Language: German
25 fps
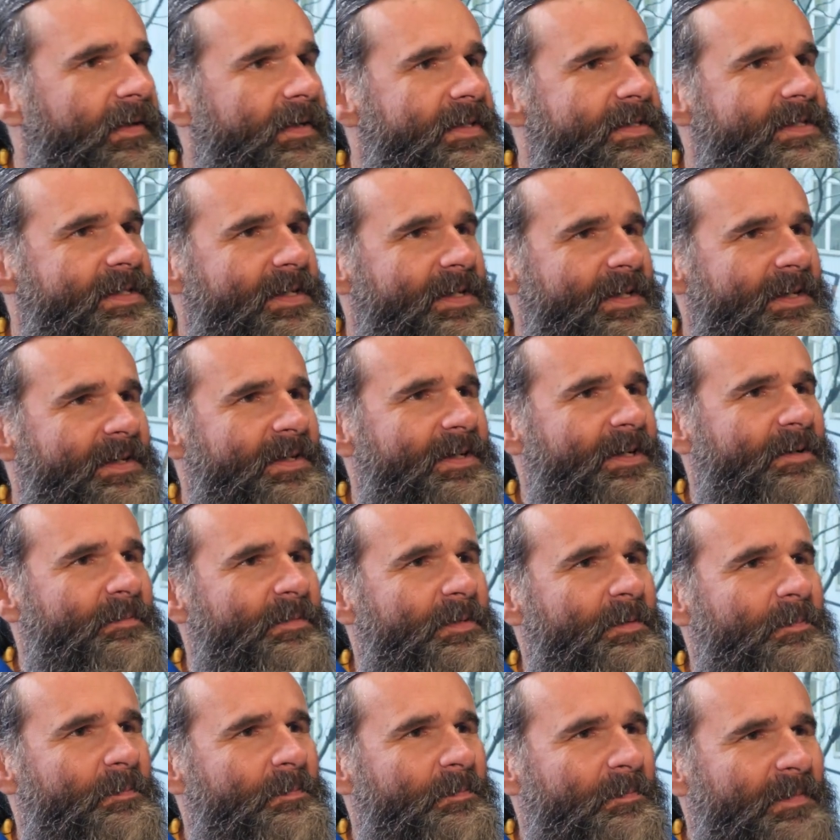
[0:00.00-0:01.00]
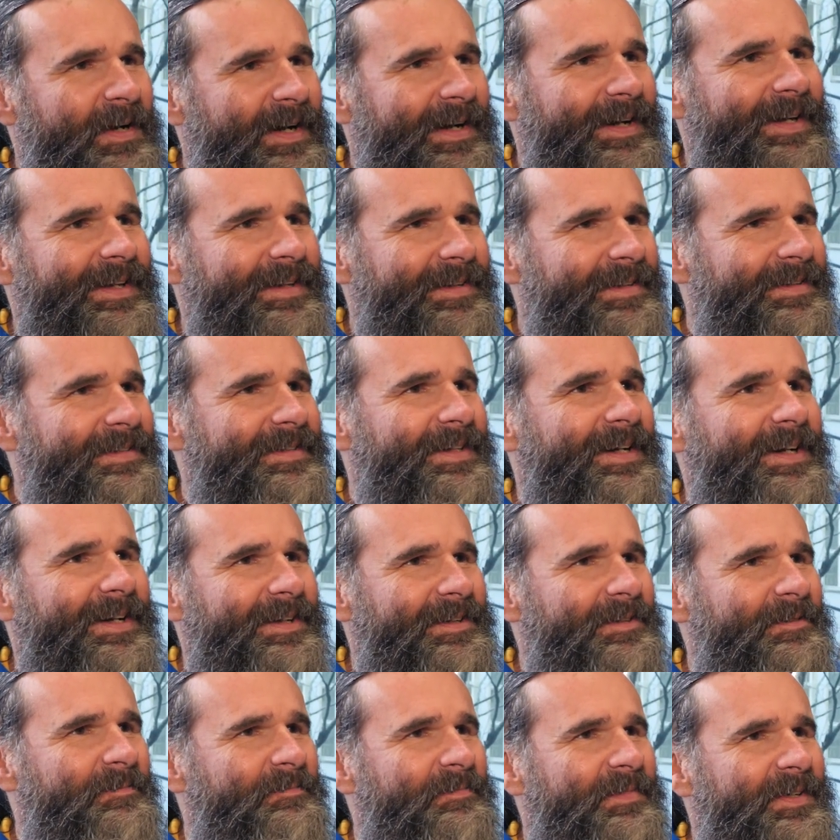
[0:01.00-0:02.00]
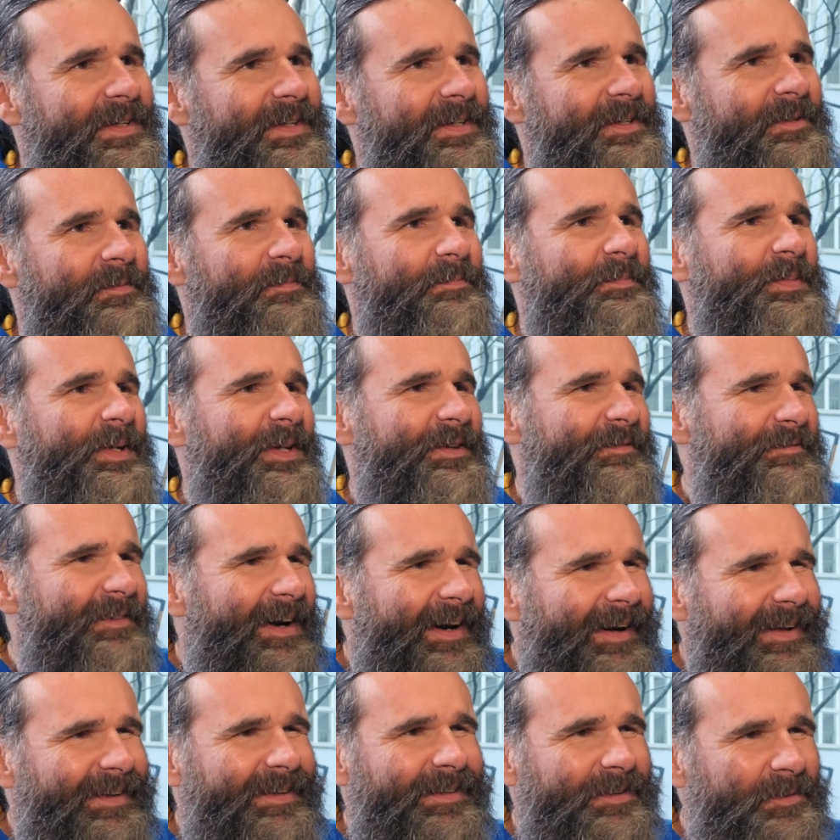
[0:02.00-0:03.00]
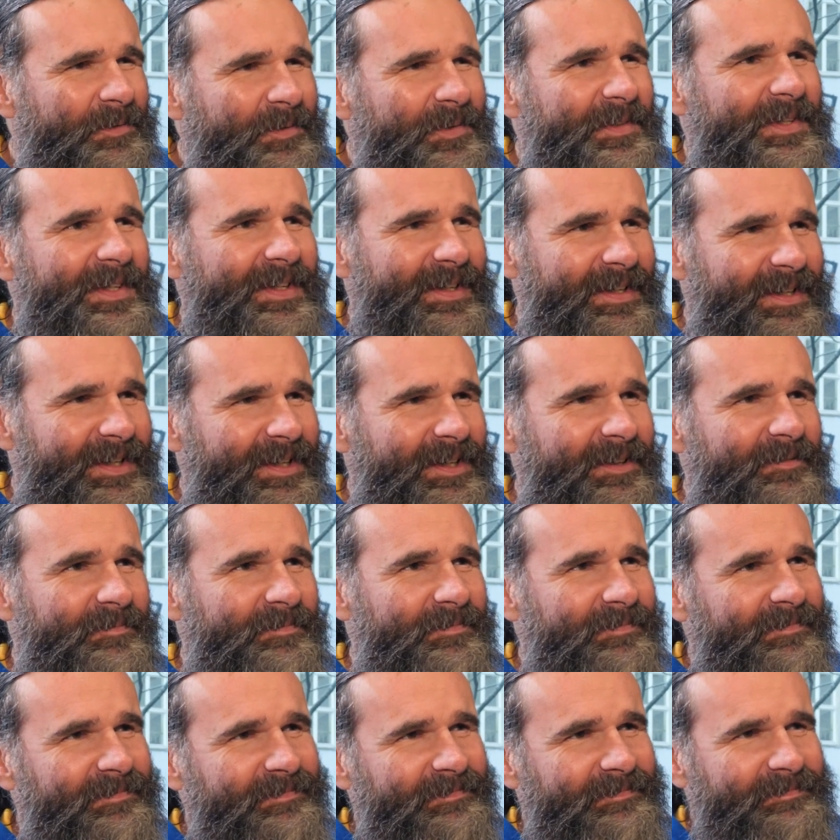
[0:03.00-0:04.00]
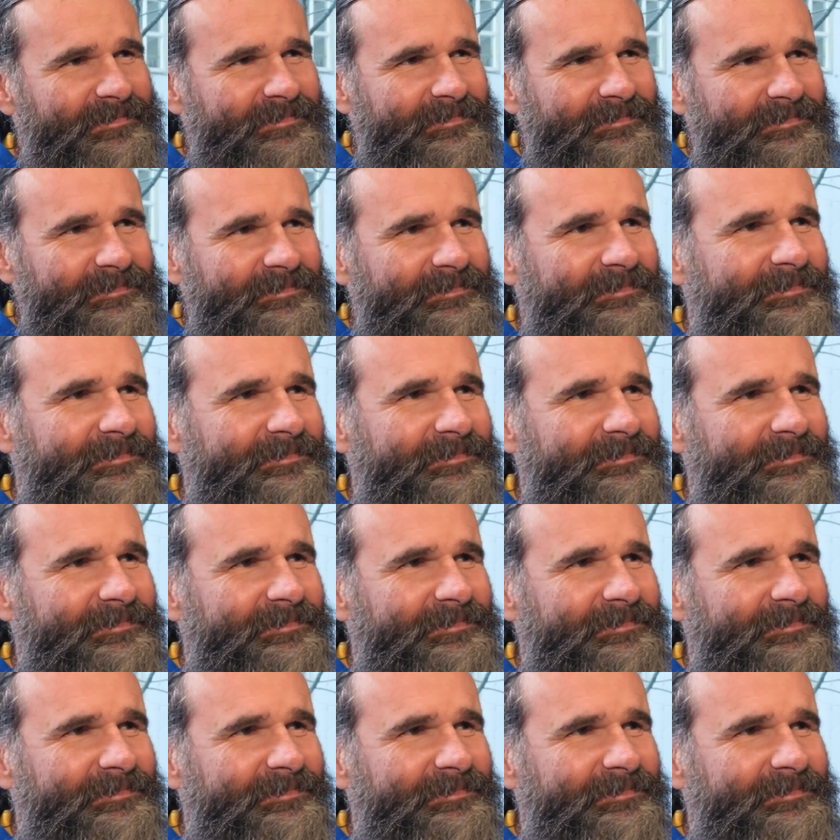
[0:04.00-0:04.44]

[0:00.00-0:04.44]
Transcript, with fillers: Jetzt liegen aber meine Daten bei privaten Unternehmen.